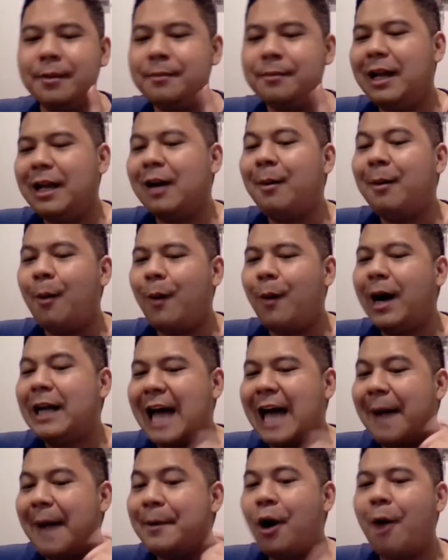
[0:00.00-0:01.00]
แล้วก็บอกว่า
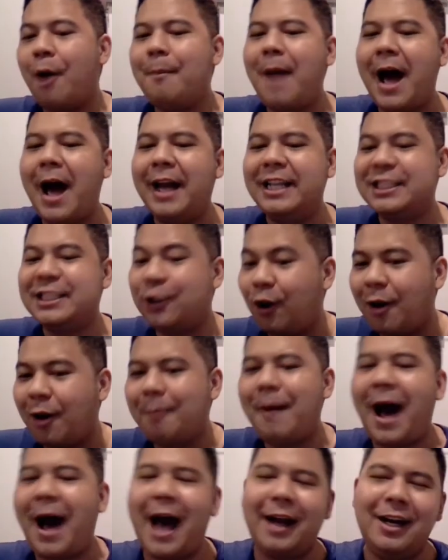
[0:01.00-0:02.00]
ถ้าไม่ออกมาเนี่ยจะทร
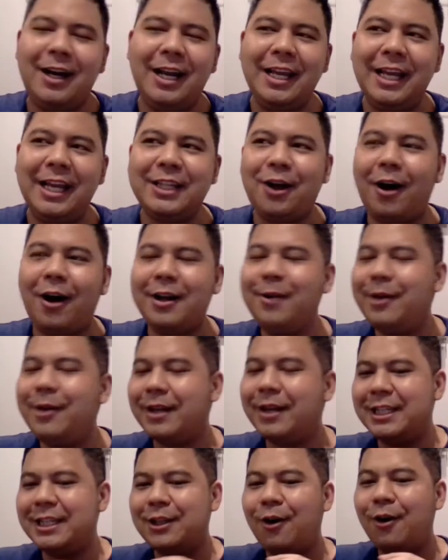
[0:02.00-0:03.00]
มานอะไรอย่างนี้ทอสฮิวอิต
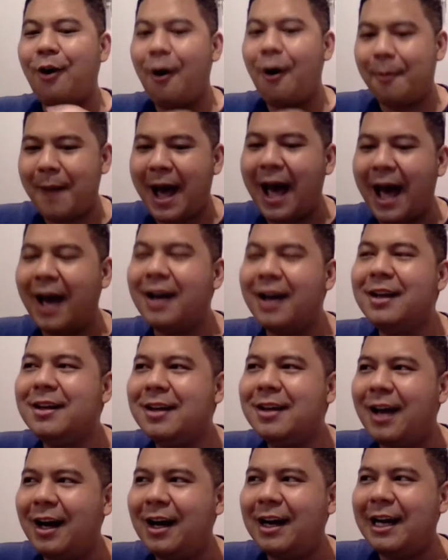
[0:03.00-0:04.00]
ก็เลยต้องออกมา
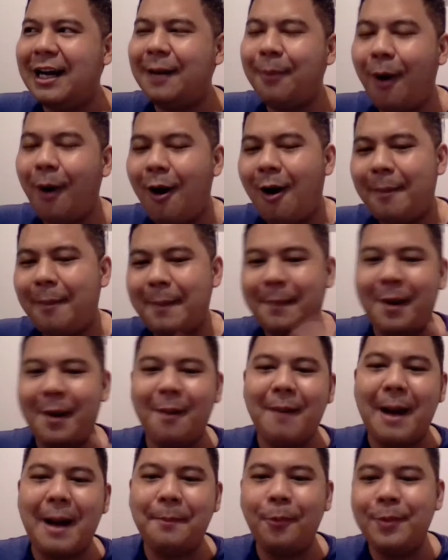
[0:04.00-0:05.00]
เออแล้วพอไปไป
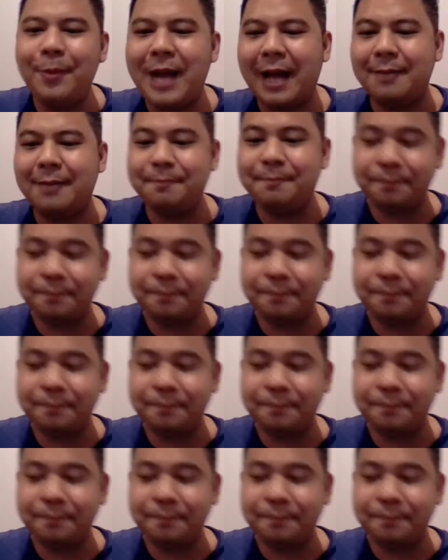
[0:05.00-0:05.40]
มาปุ๊บเนี่ย